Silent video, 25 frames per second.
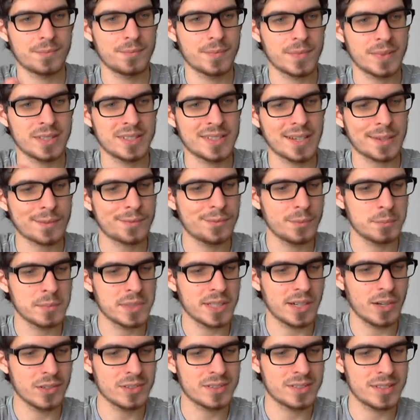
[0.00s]
das sagt für
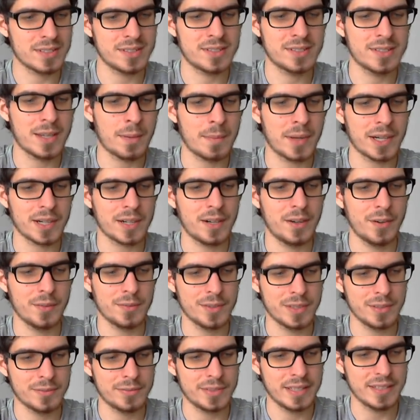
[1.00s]
mich aus, dass der Manga auf
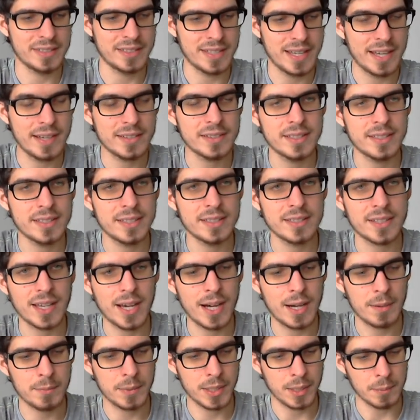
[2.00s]
jeden Fall sehr, sehr
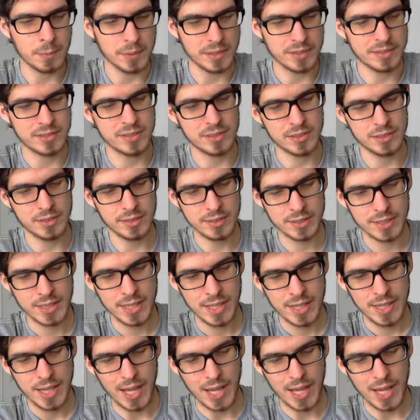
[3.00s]
dramamäßig ist.